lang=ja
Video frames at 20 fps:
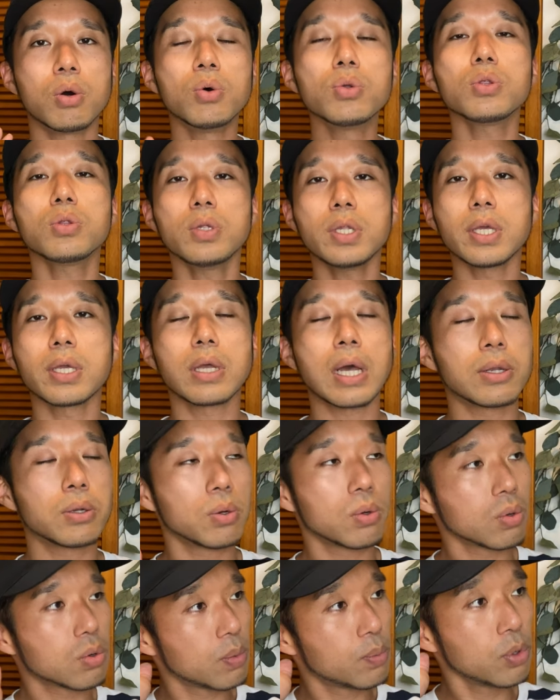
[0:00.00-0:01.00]
本当に、あ
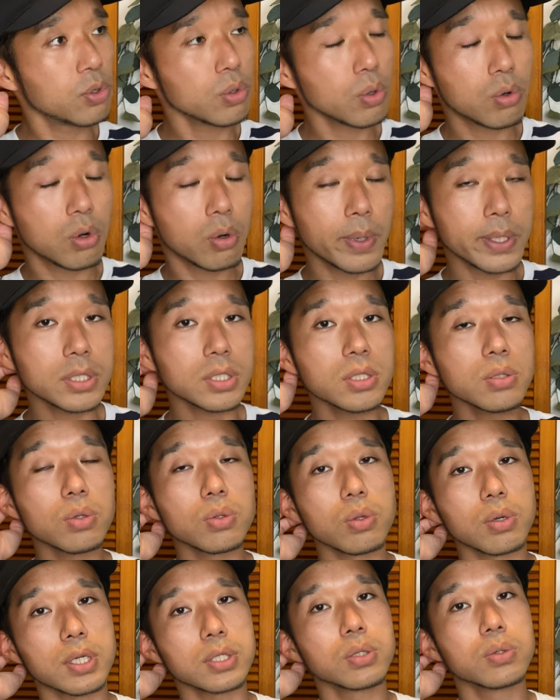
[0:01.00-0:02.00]
の、僕の個別指導
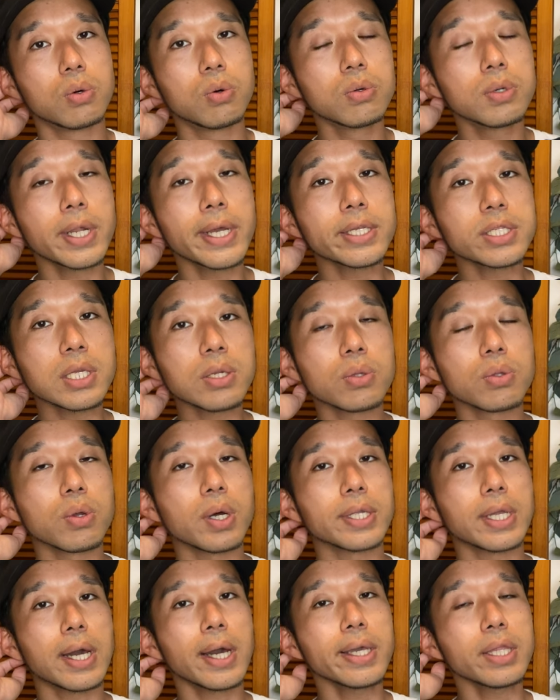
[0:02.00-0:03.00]
とか、そのオンラインサロンと
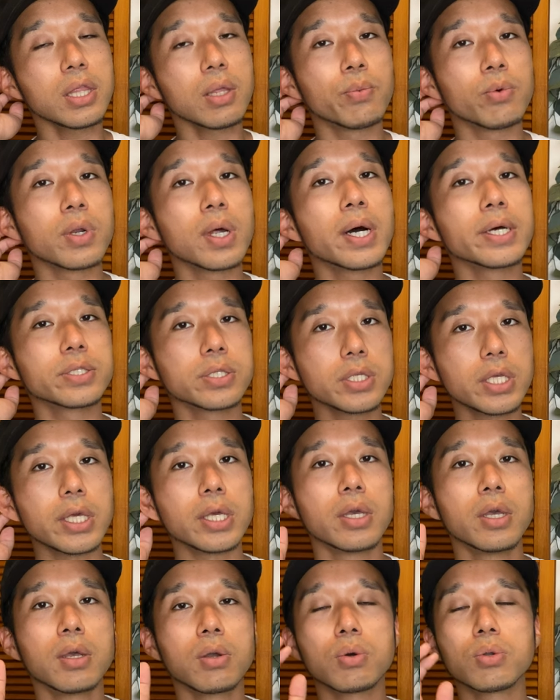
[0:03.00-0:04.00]
かに入ってもらわず
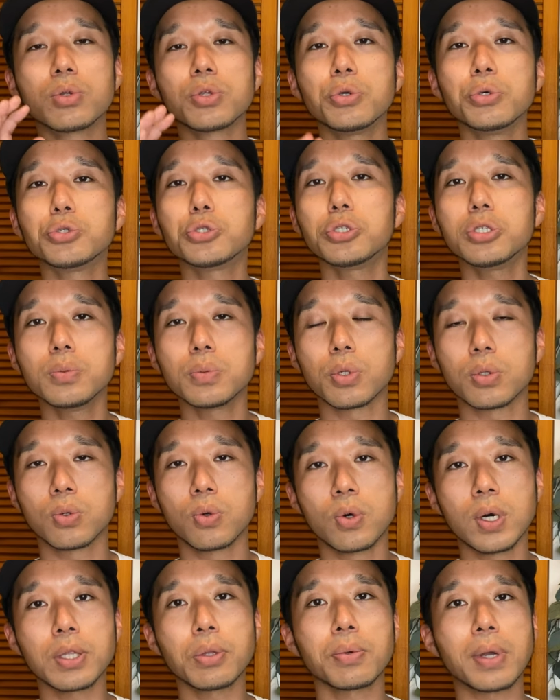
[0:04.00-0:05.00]
に、この YouTube の
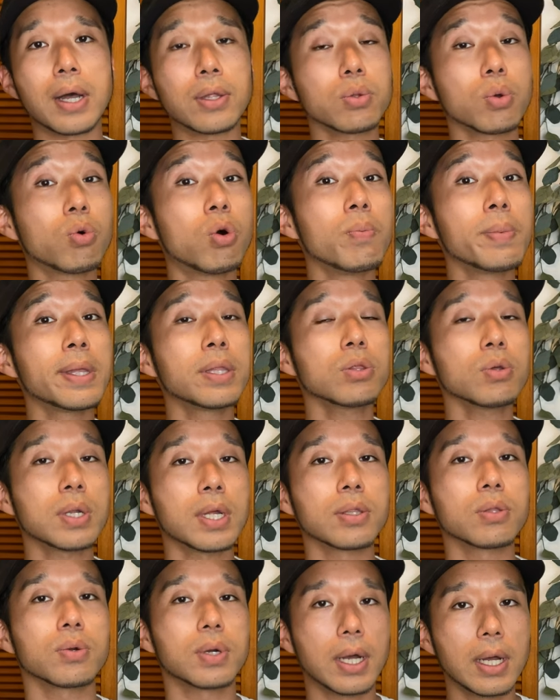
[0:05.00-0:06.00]
動画とか、あとコメント
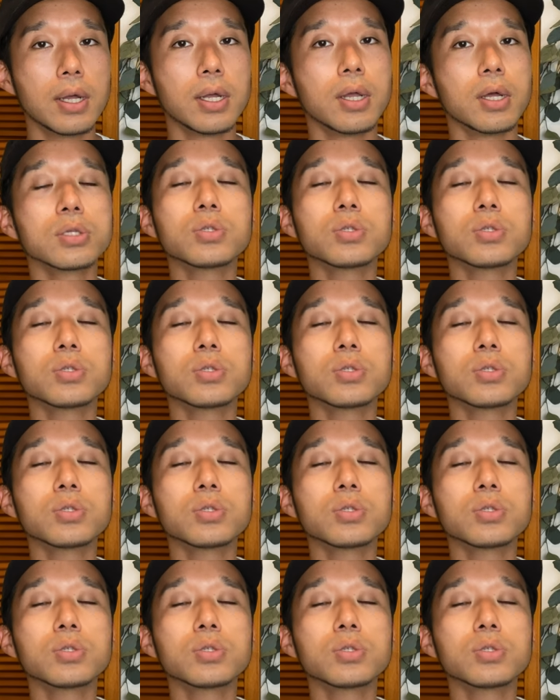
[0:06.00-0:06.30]
欄とか、